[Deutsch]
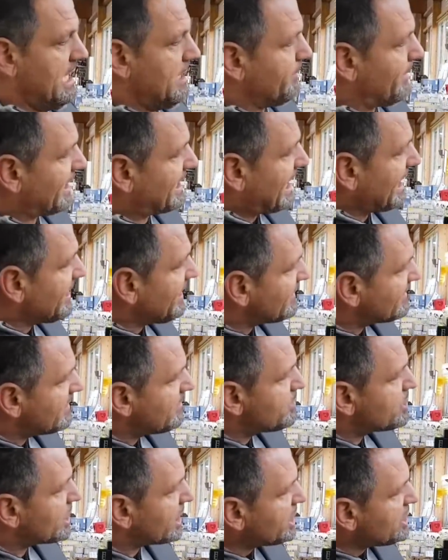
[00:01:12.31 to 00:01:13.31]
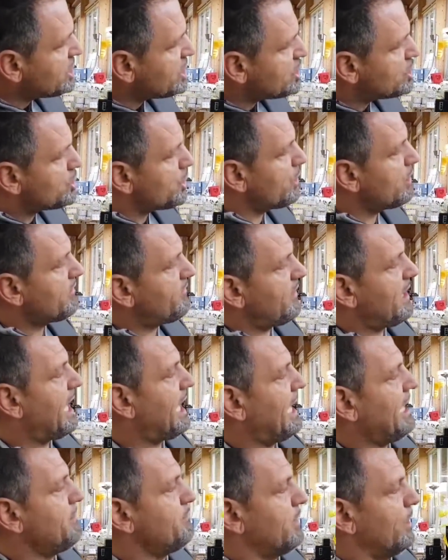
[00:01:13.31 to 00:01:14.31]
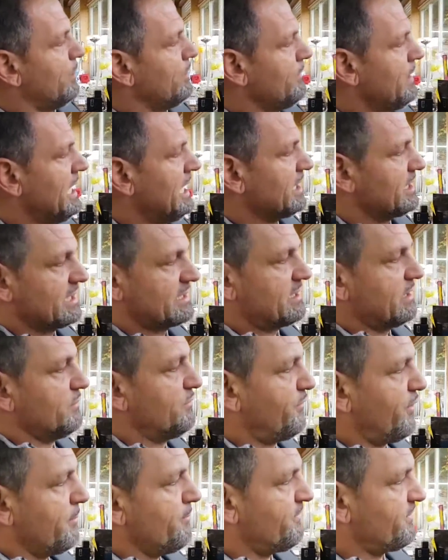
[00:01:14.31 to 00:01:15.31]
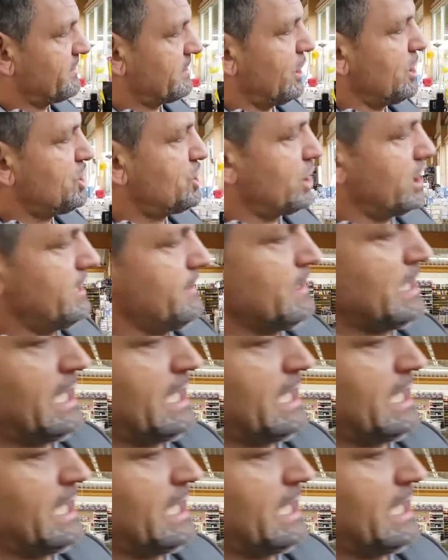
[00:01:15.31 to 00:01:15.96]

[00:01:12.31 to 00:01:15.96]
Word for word: Man kann das nämlich richtig schön flach einbauen. Das sind fünf solche